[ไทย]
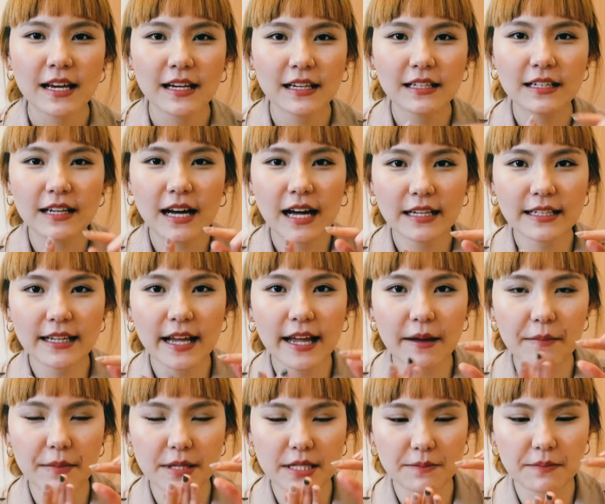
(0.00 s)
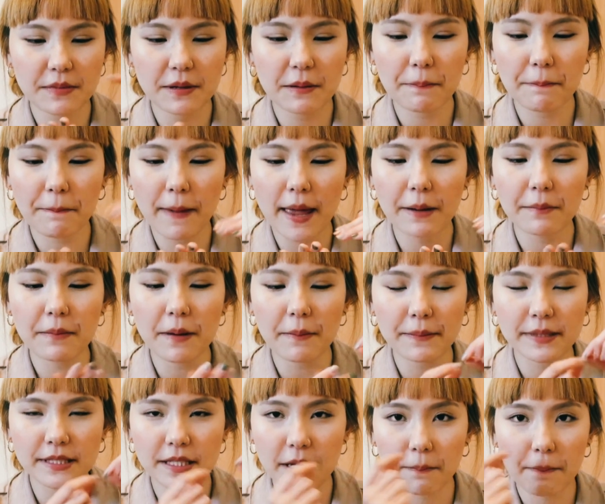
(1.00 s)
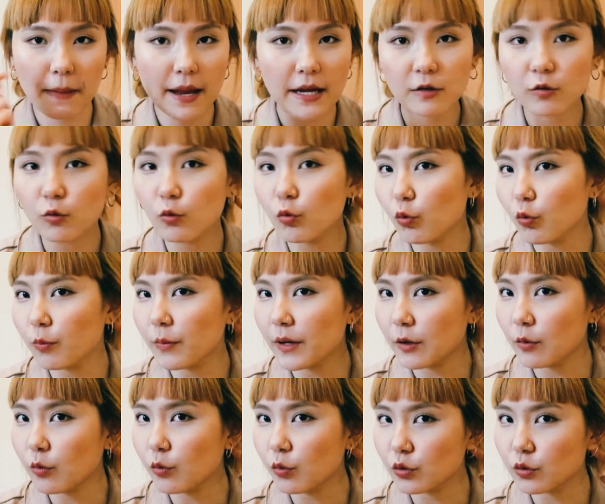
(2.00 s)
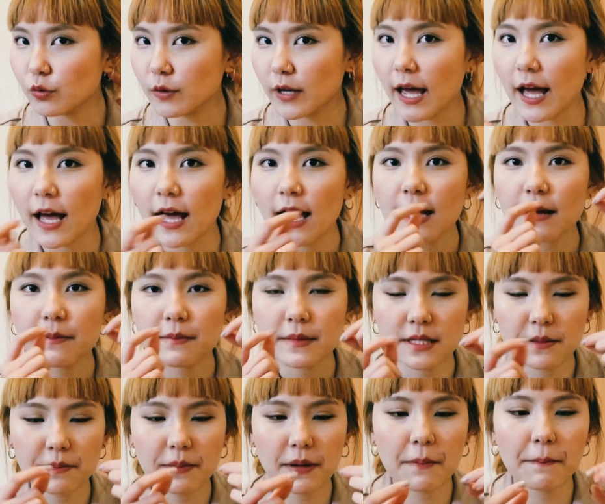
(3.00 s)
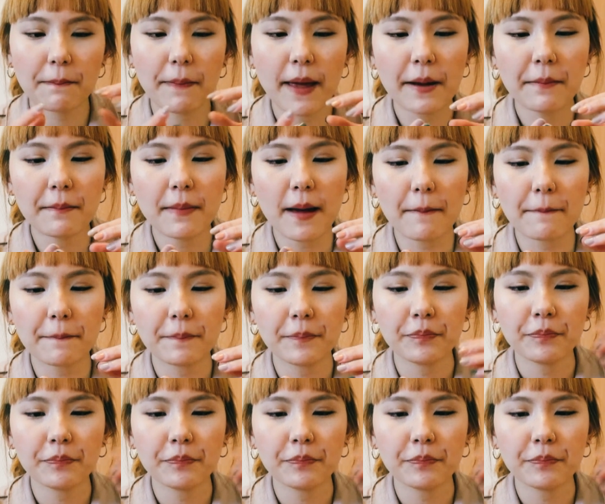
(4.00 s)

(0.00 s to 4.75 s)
คือข้างในอะมันจะเป็นแป้นแบบไม่ใช่แป้นหูเหมือนหูตรงเนี้ยมันจะเป็นแป้นแบบ